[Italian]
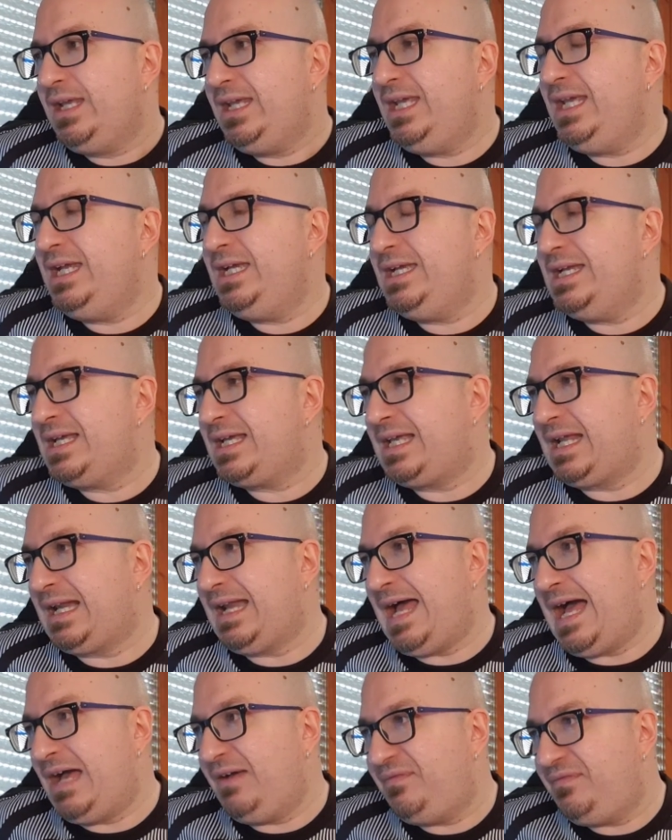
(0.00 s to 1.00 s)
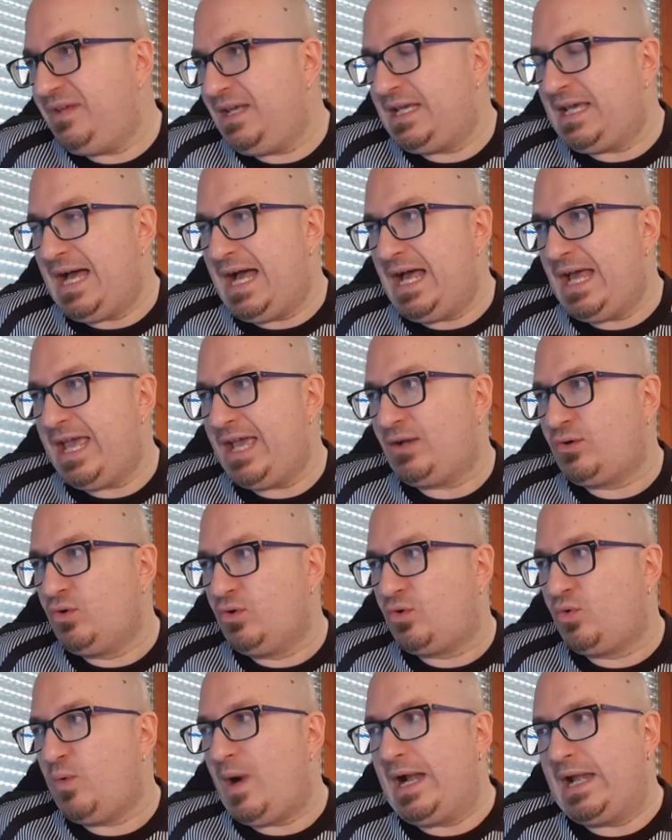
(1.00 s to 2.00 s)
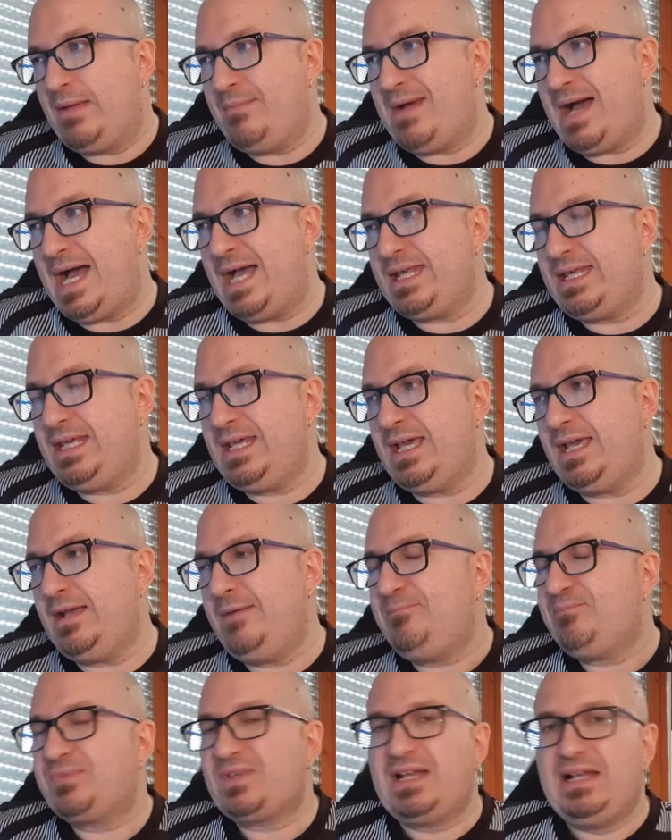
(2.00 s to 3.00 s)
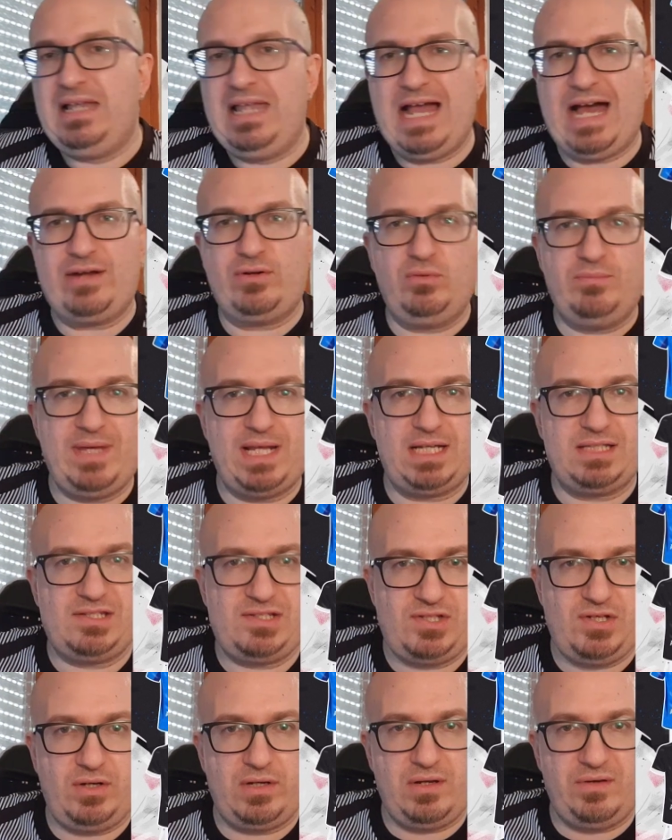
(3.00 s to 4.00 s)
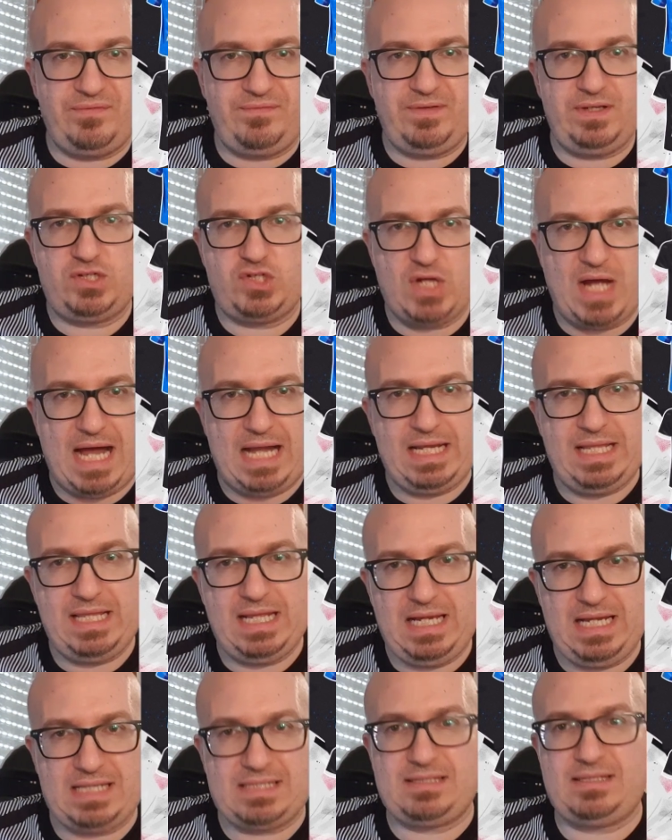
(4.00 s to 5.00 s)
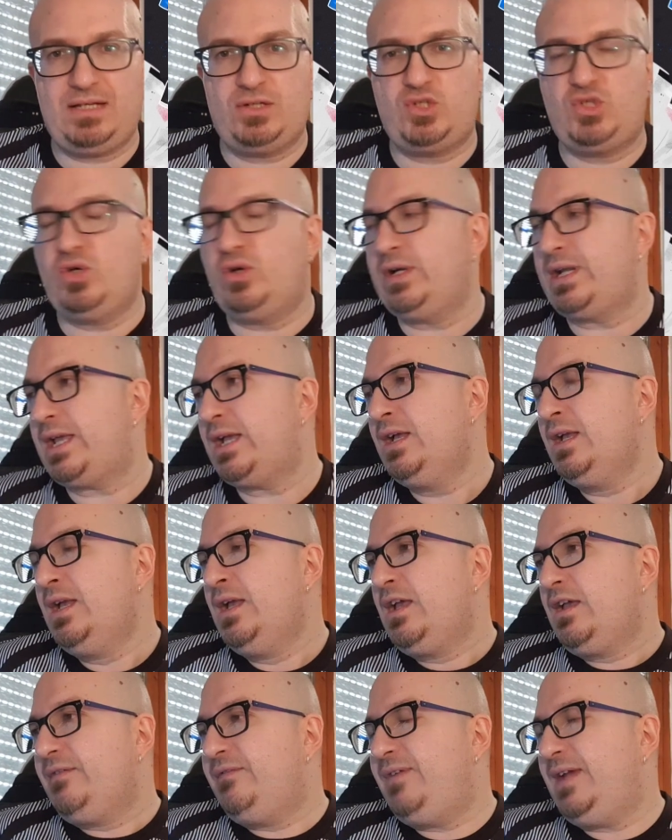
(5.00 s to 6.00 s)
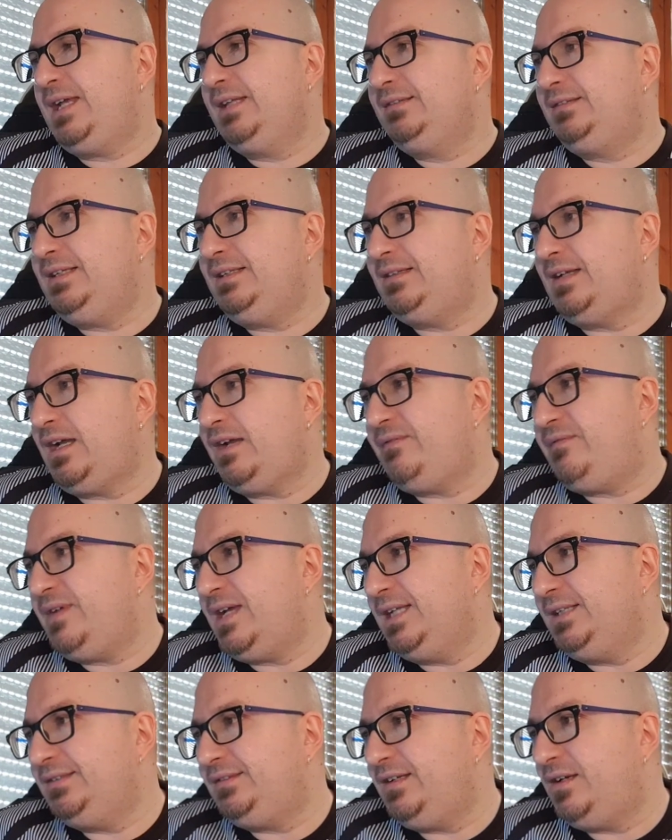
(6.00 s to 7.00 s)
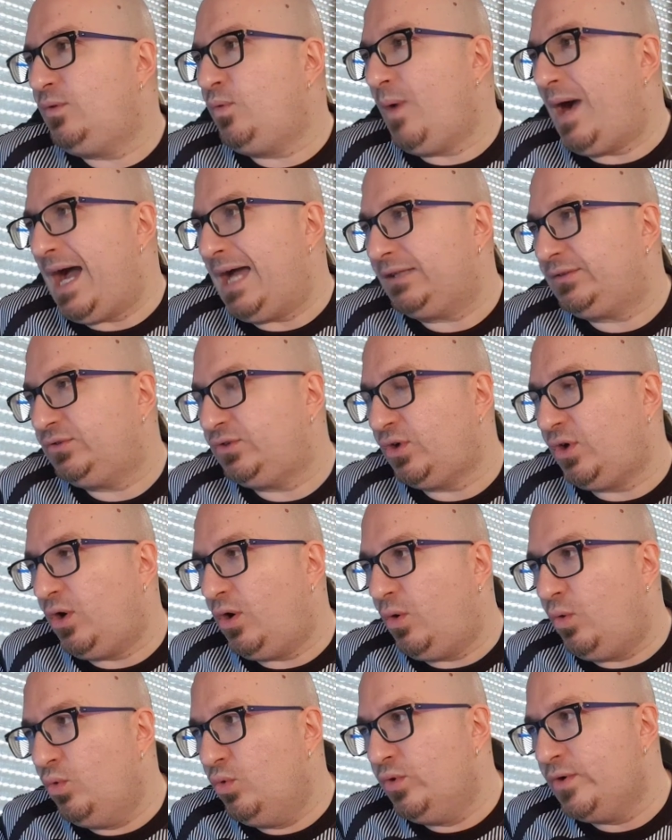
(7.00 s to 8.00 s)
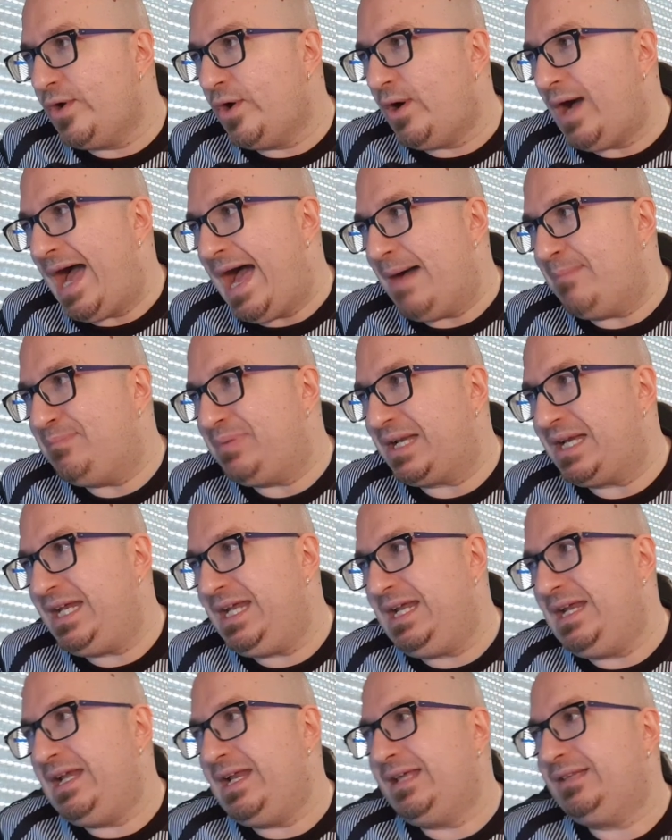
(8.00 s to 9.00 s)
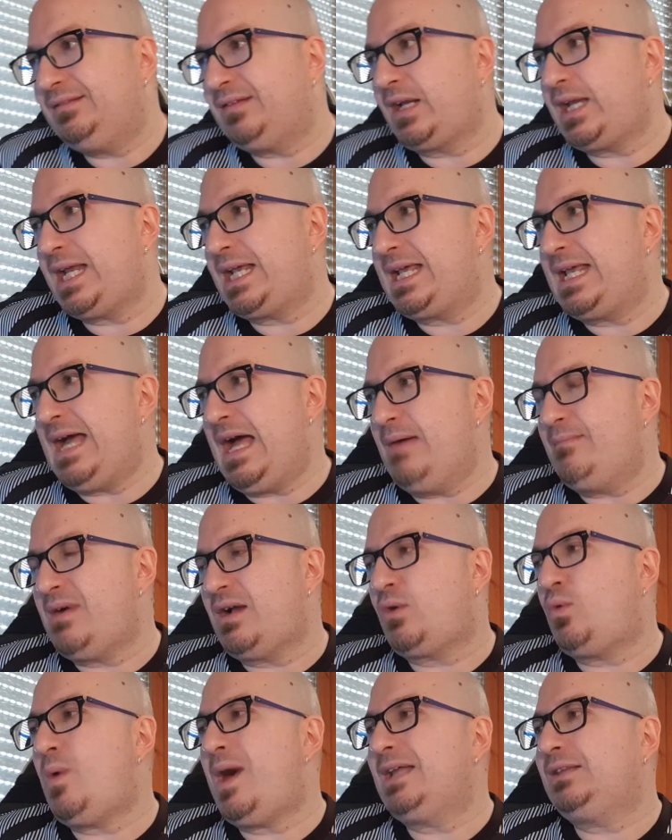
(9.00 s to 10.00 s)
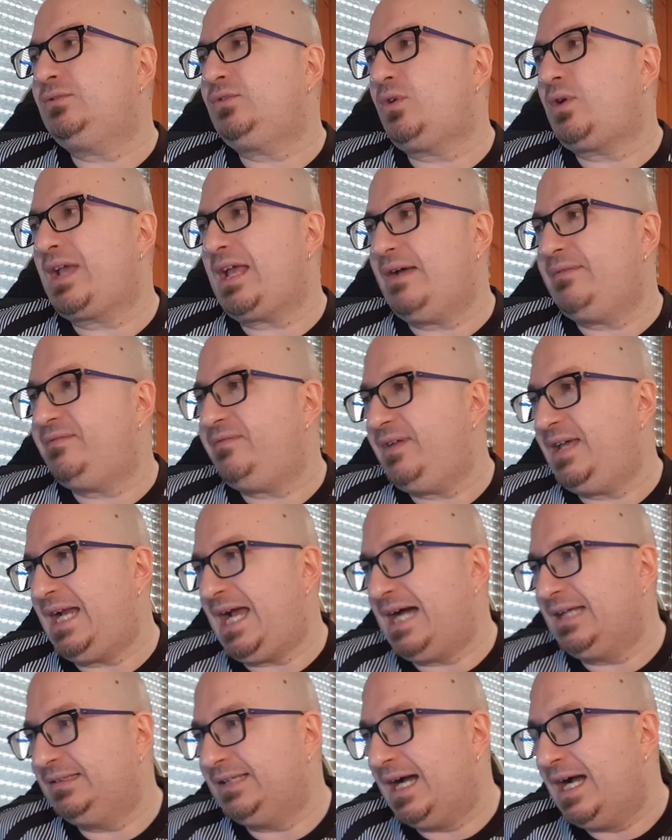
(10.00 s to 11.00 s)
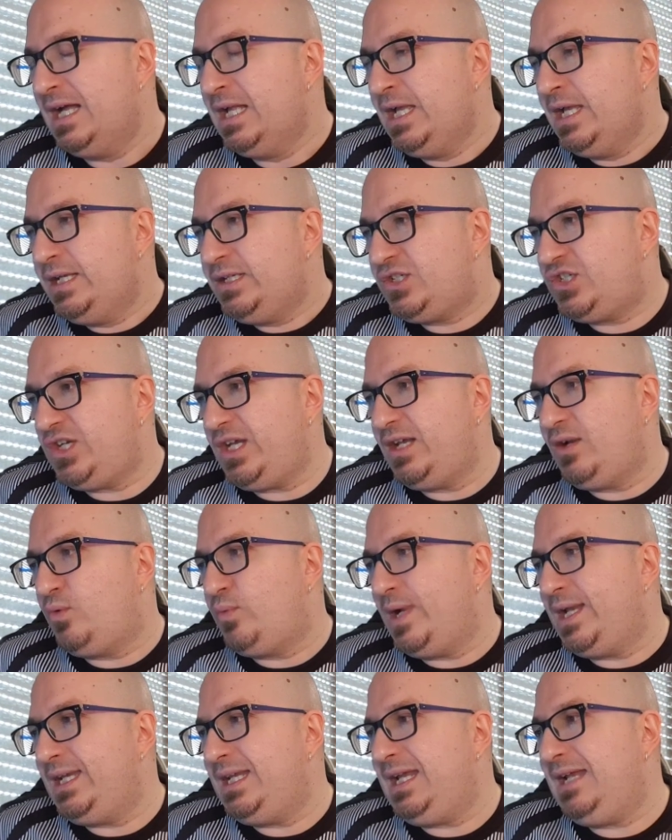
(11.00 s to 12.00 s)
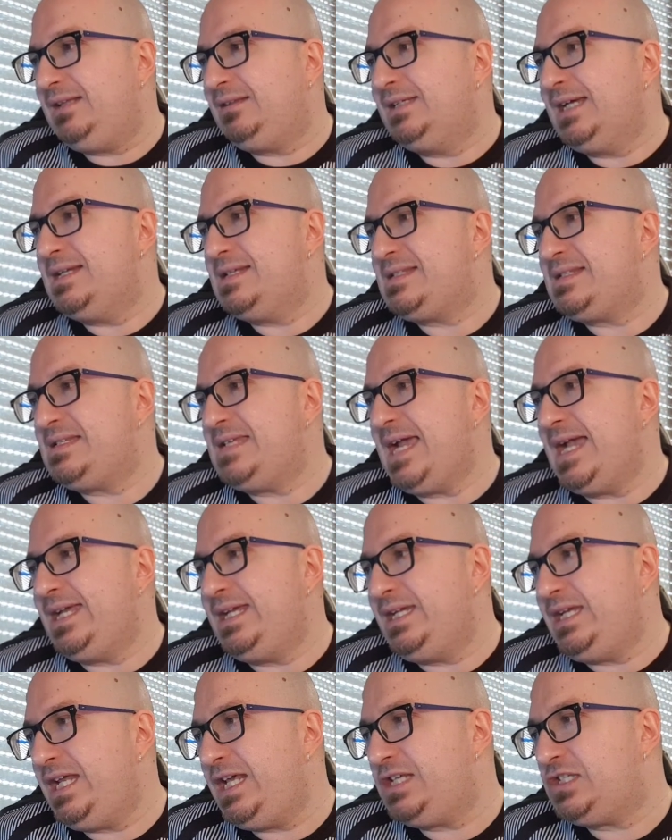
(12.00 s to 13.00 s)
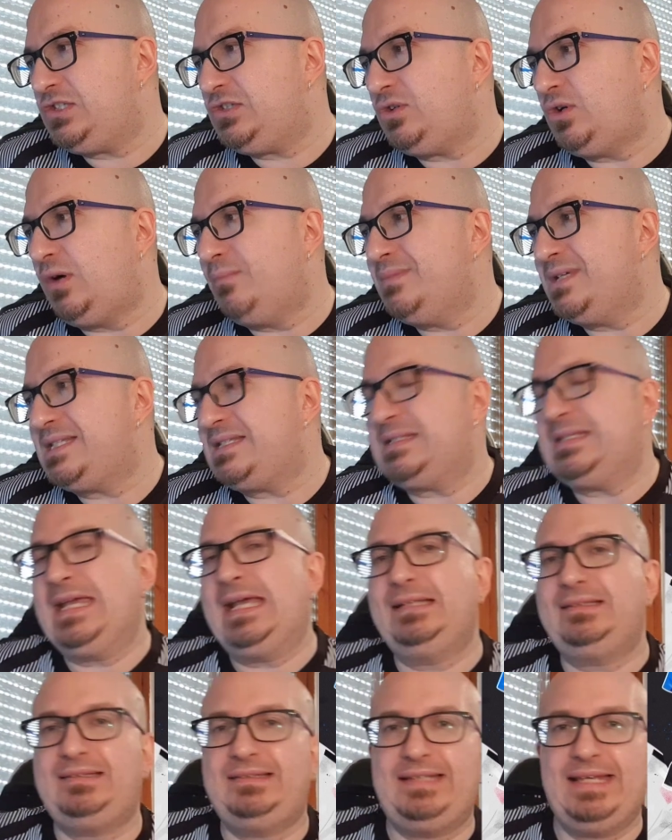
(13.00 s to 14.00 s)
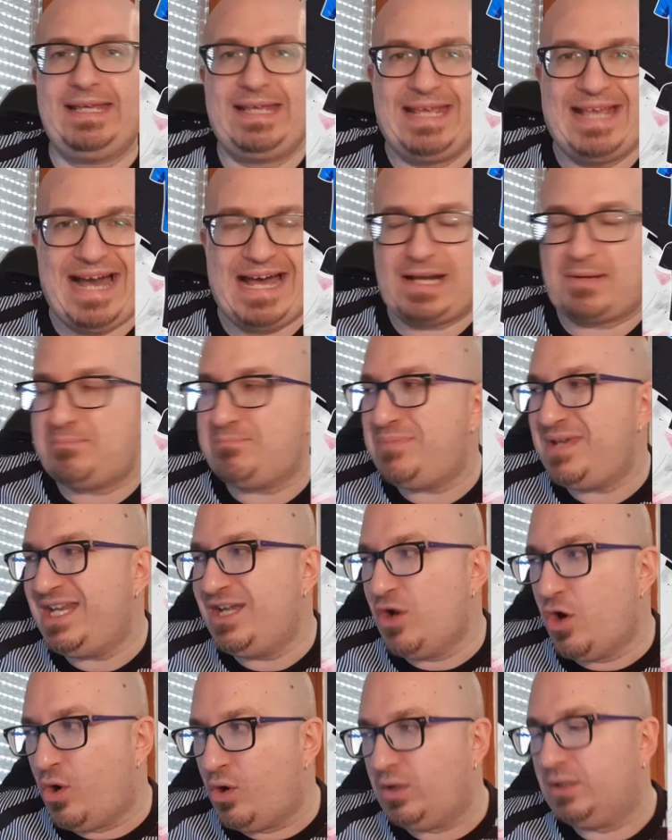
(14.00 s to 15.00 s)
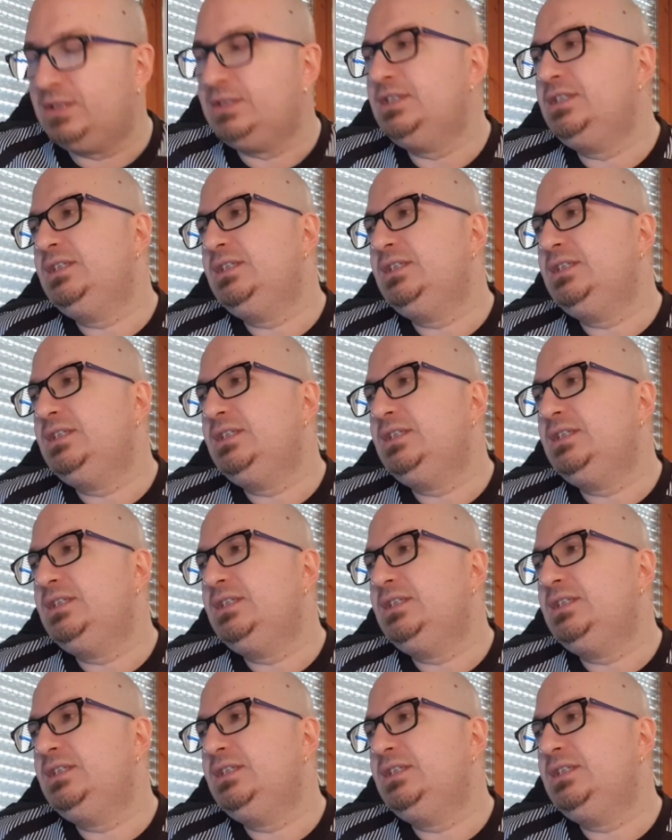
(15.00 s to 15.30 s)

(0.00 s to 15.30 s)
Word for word: in grafica, ecco qua le maglie, la numerazione ufficiale della stagione 23-24, 1 aprile, 3 Gama, 4 Cafferata, 5 Nilden, 6 Nistrom, 7 Garbinò,